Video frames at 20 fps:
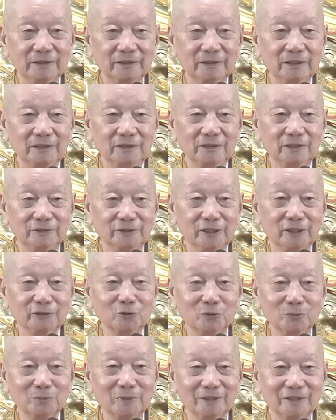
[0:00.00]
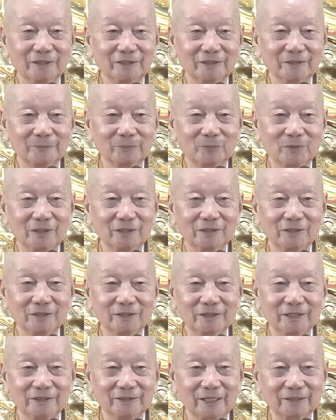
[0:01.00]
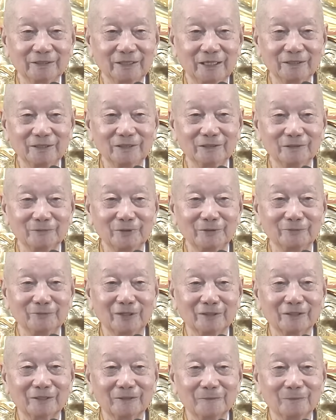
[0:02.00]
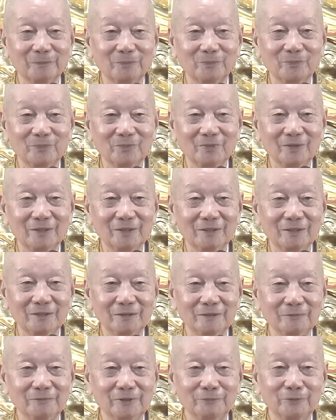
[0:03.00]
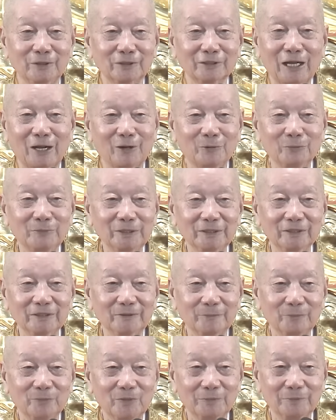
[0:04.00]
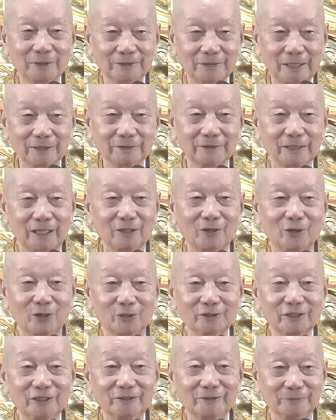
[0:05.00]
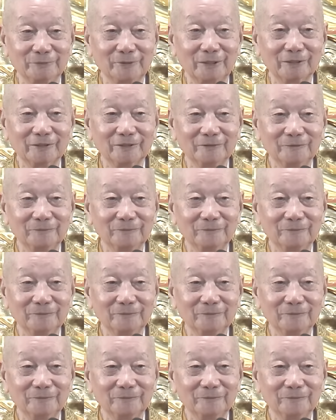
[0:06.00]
cái giờ chết của mình đó, thì người này chắc chắn được về Phật. Không về Phật nào không biết, nhưng mà chắc chắn họ sẽ về Phật.